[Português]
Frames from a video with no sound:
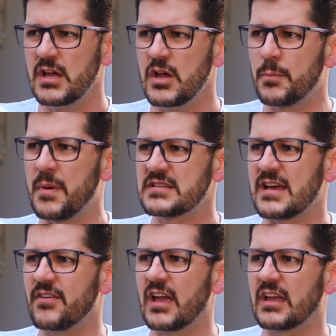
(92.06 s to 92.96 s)
Eu
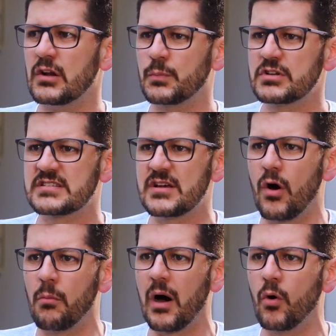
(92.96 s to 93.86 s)
pensava que aquilo podia ser
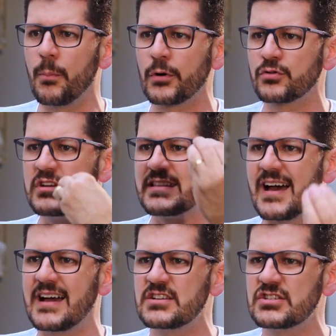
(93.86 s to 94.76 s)
uma
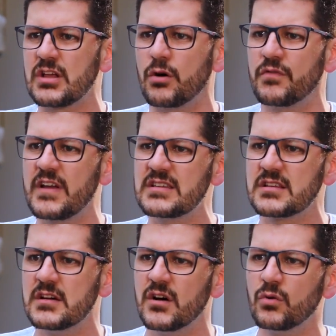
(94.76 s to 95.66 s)
oportunidade de talvez
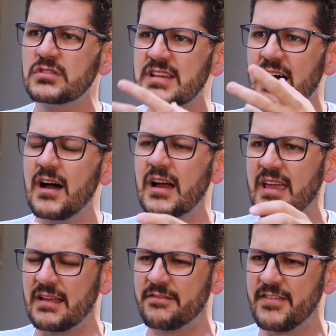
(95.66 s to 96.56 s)
usar
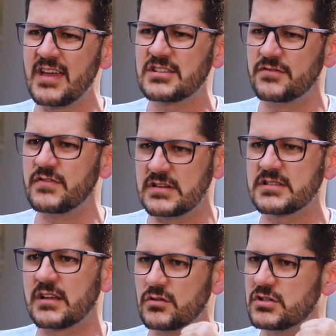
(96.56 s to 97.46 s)
aquela veia
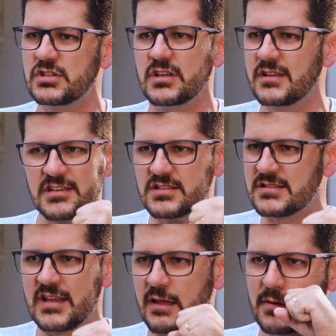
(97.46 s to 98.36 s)
ativista que eu tinha desde
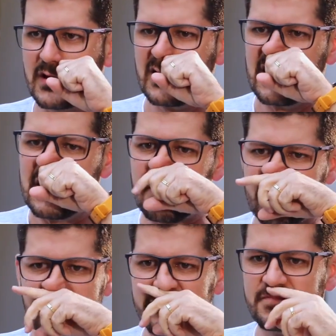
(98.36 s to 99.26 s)
sempre para
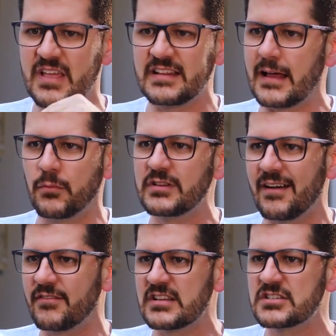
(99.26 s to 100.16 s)
tentar mudar
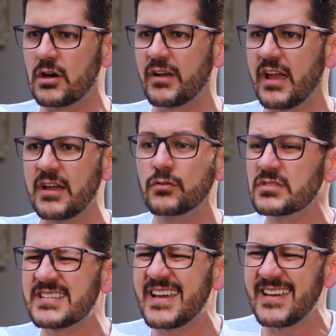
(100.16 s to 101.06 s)
a vida de alguém. Eu não
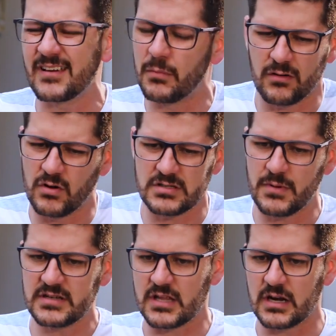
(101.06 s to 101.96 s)
sei, é uma coisa
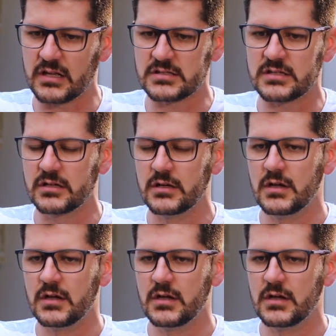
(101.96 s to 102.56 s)
meio estranha, assim.